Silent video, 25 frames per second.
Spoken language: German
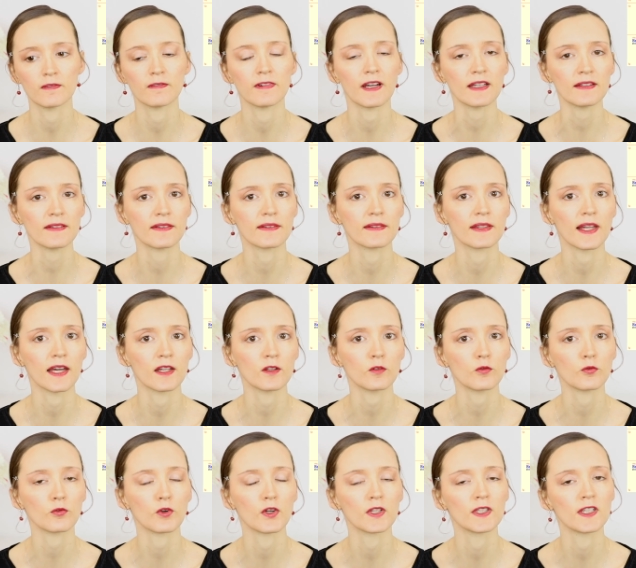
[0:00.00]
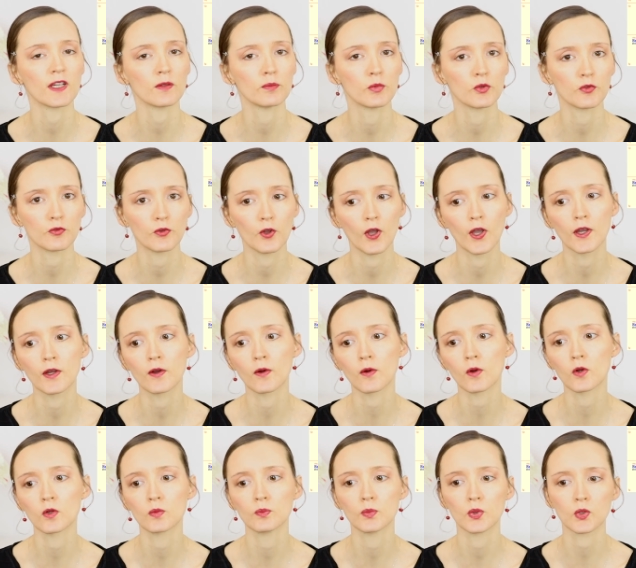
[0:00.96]
was dann von der
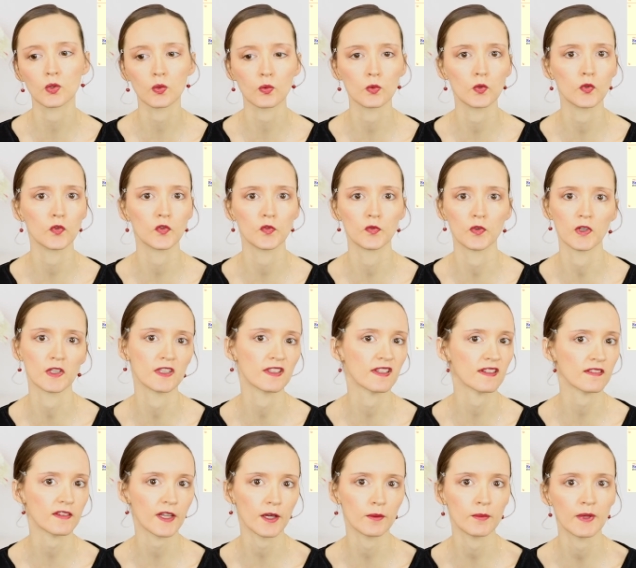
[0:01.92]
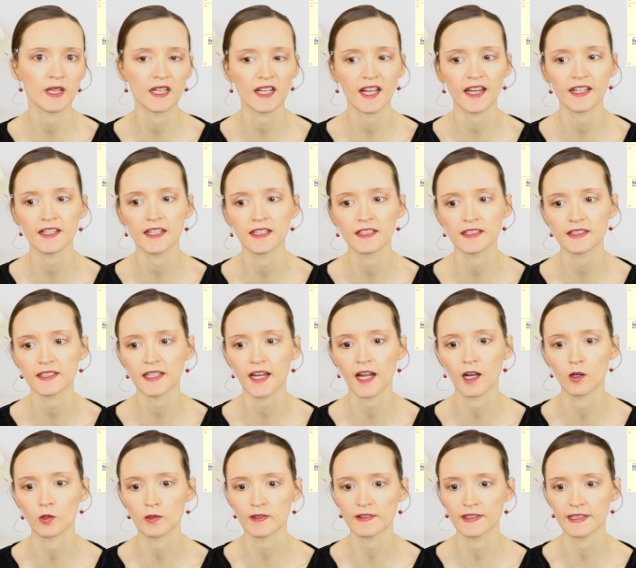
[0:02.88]
Bevölkerung begrüßt wird. Das kann man leider nicht
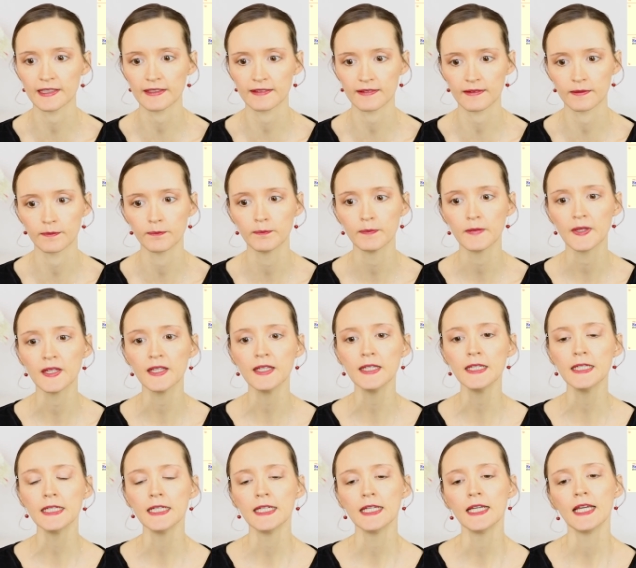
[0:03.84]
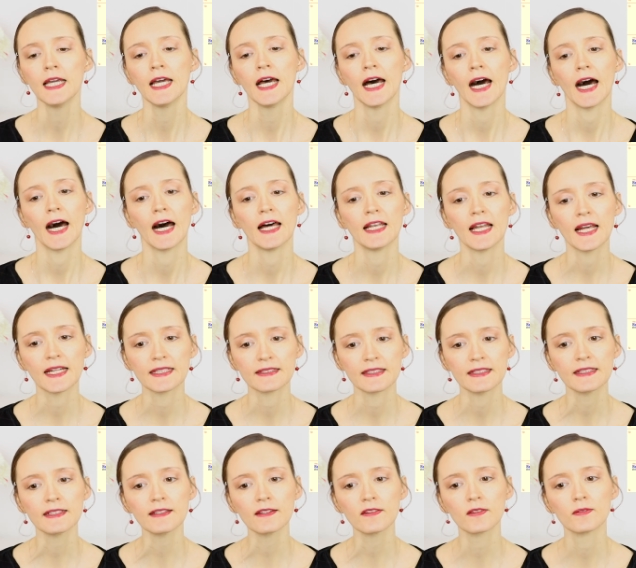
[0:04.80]
herauslesen.
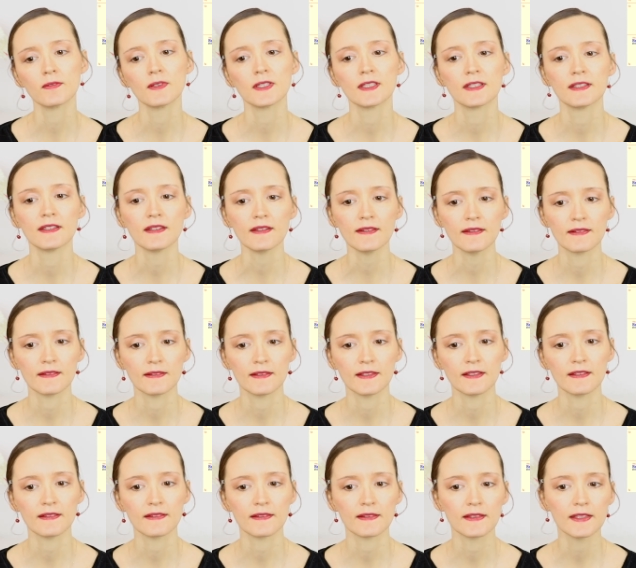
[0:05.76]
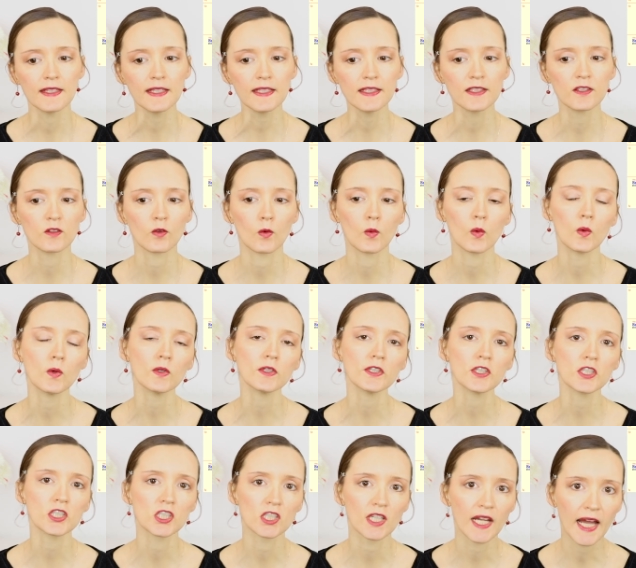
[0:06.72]
Allerdings wird dies, dies nicht
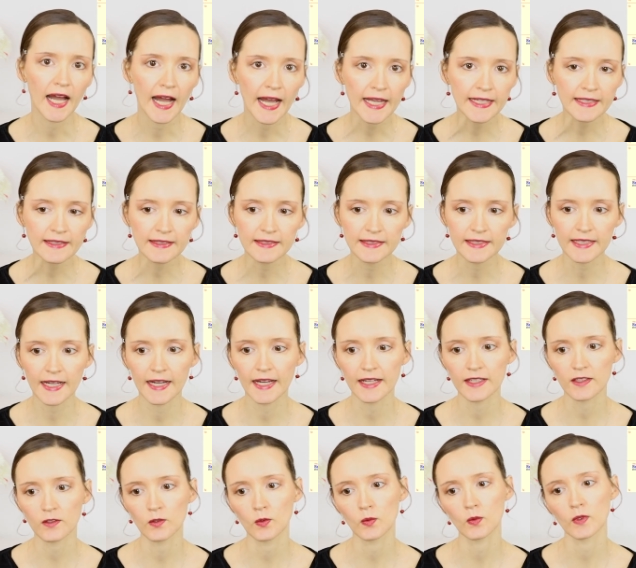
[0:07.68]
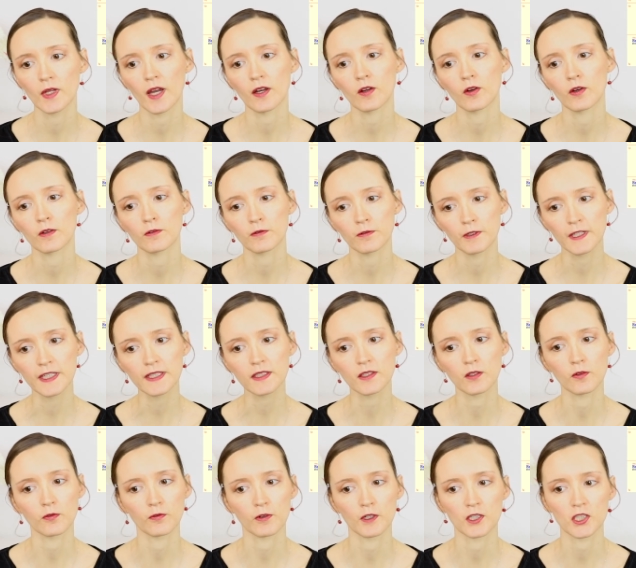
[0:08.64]
ohne Streitigkeiten oder
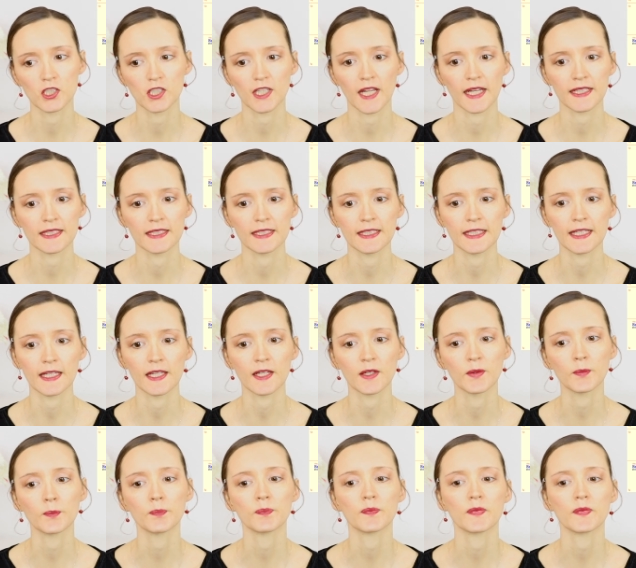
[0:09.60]
Konflikte vonstatten gehen.